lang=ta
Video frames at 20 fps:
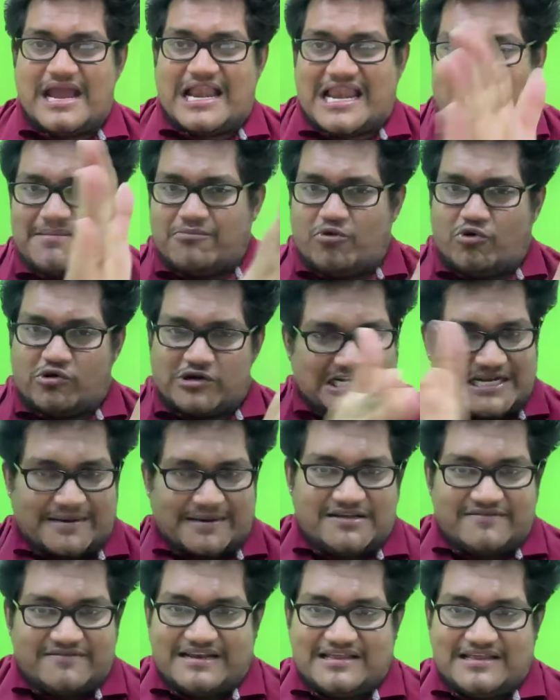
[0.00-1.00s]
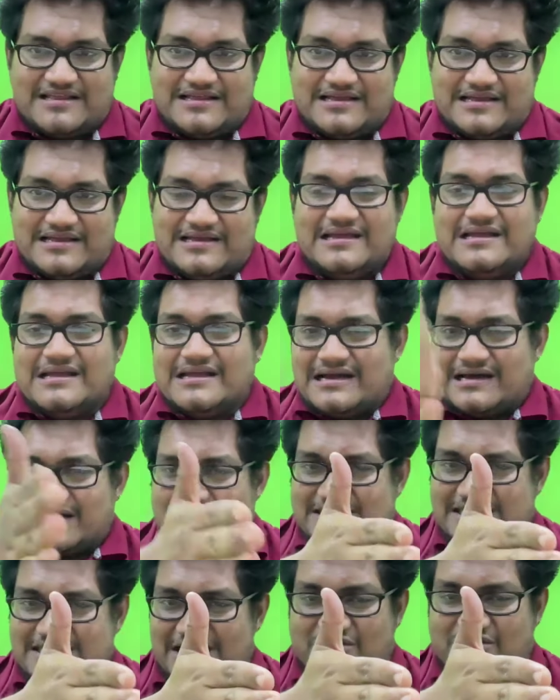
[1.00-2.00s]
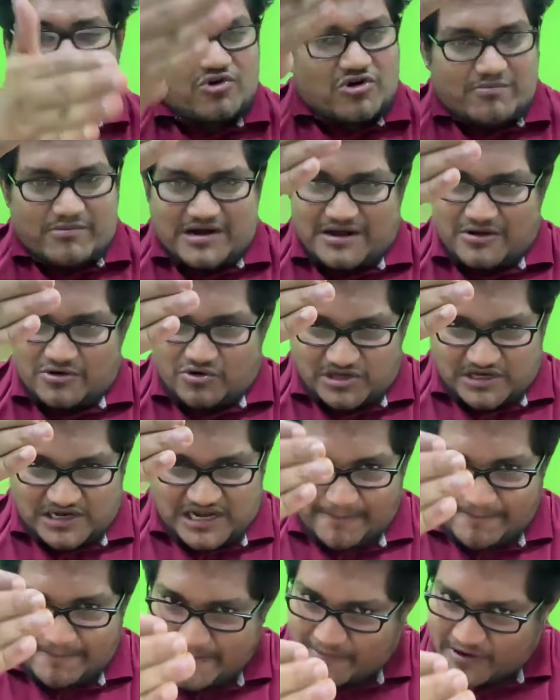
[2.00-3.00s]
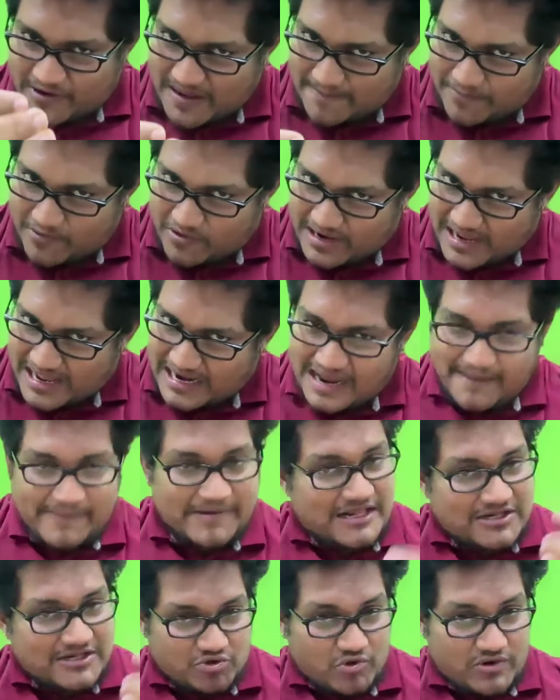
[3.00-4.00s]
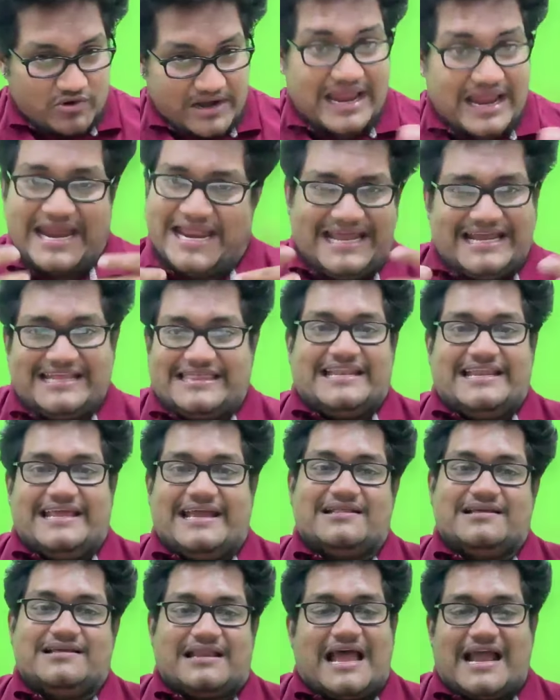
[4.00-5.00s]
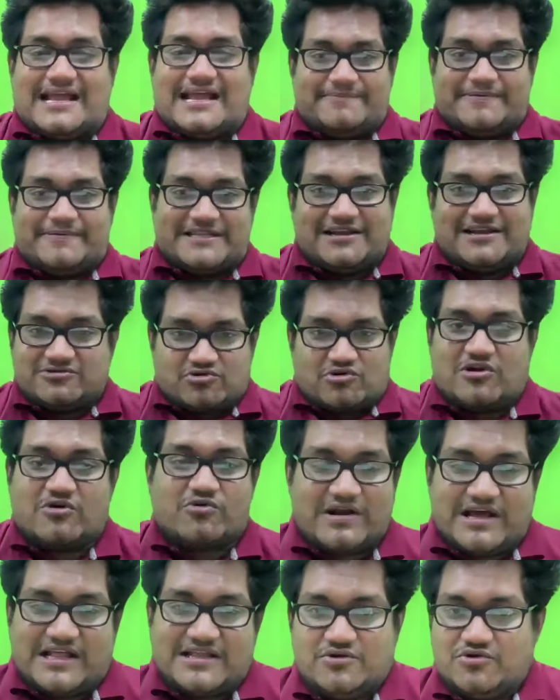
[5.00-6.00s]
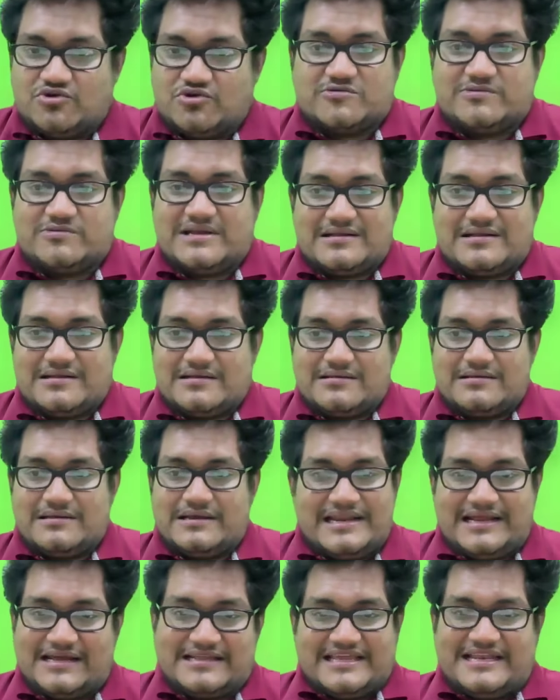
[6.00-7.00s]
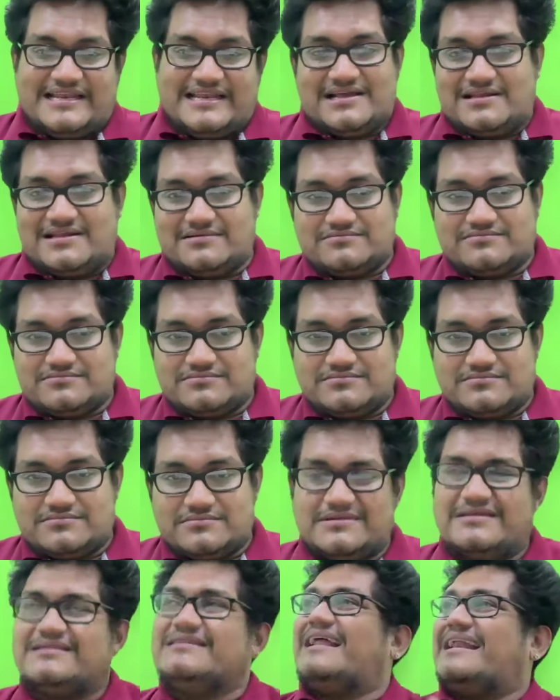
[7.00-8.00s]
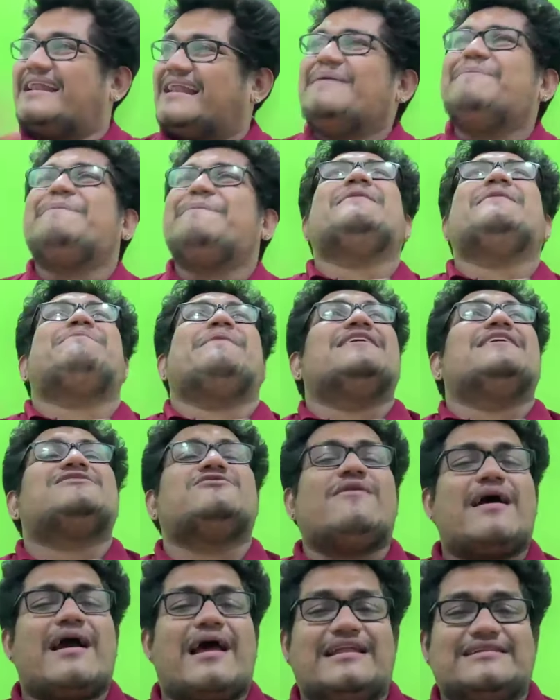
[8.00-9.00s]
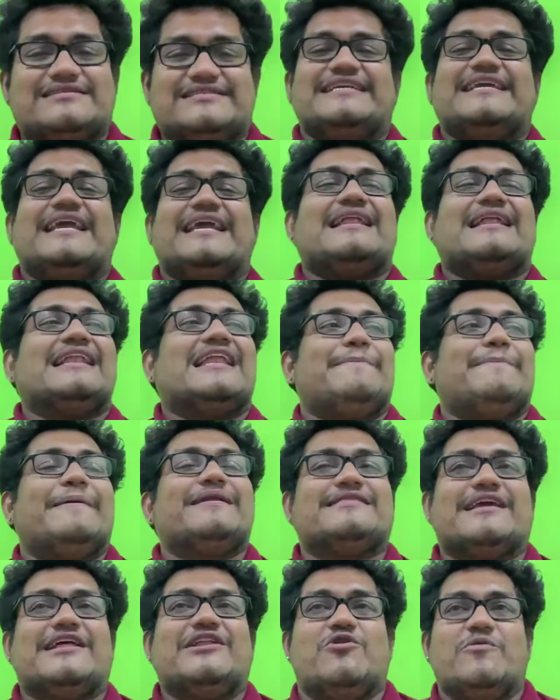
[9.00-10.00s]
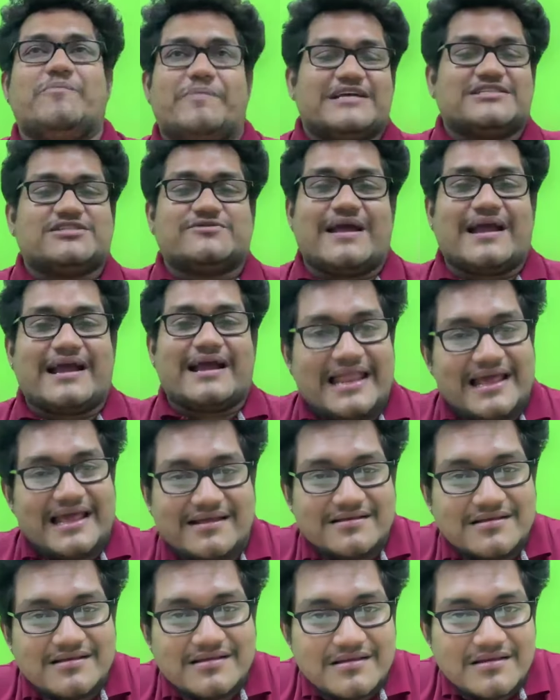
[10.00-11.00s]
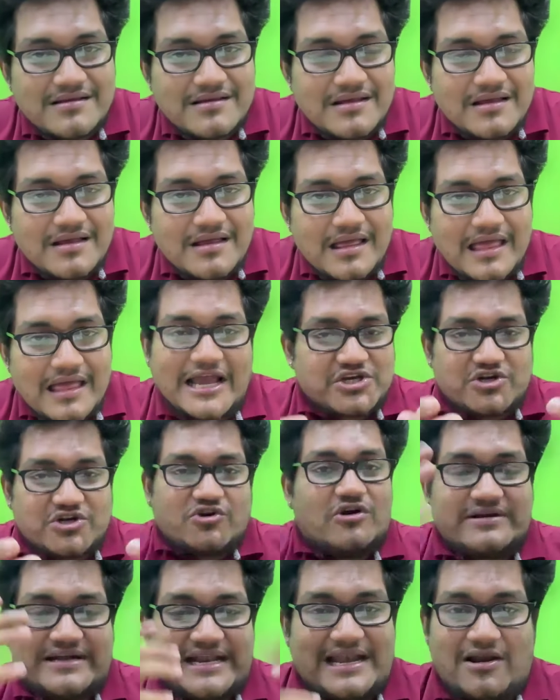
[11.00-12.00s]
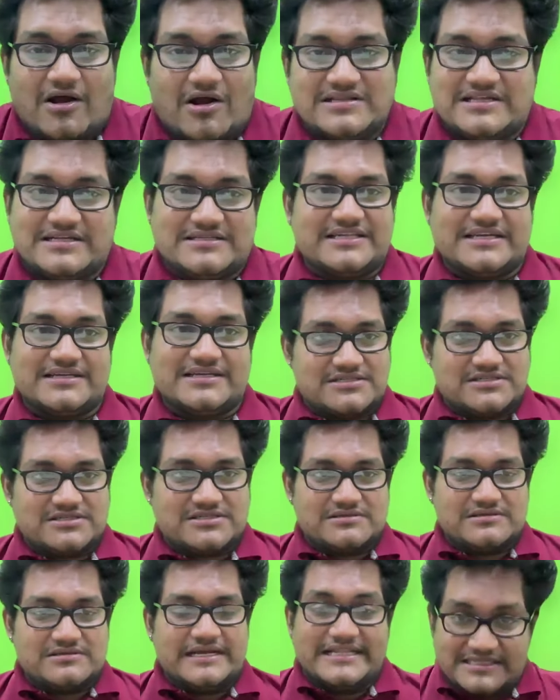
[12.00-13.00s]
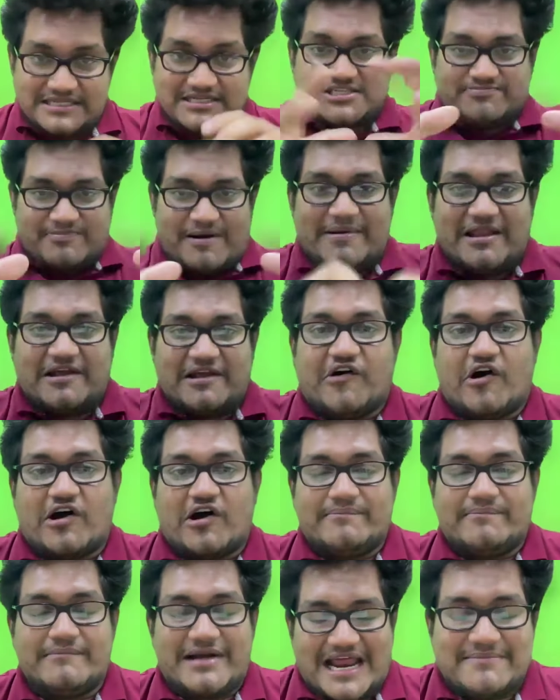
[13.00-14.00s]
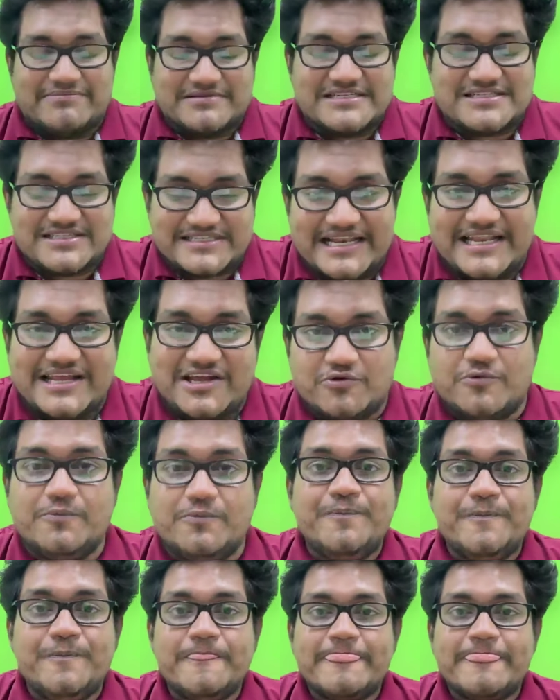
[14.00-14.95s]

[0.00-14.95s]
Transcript: ஏன்னா மூணு அட்டம் வருது ரிசல்ட்டும் நம்ம கொஞ்சம் கம்மி பண்ண போறாங்க அப்படின்னு சொல்றாங்க எனக்கு தெரியாது நான் இதை பத்தி எல்லாம் சொல்லக்கூடாது யூடியூப்ல எனக்கு தெரியாது நிறைய பேர் பேசுவாங்கல்ல சிஏ நிறைய பேர் தெரியும் பேசுவாங்கல்ல ஐ ஷுட் நாட் டெல் ஆல் தீஸ் திங்ஸ் இன் திஸ் பப்ளிக் ஃபாரம் பட் ஐம் ஜஸ்ட் டெல்லிங் யூ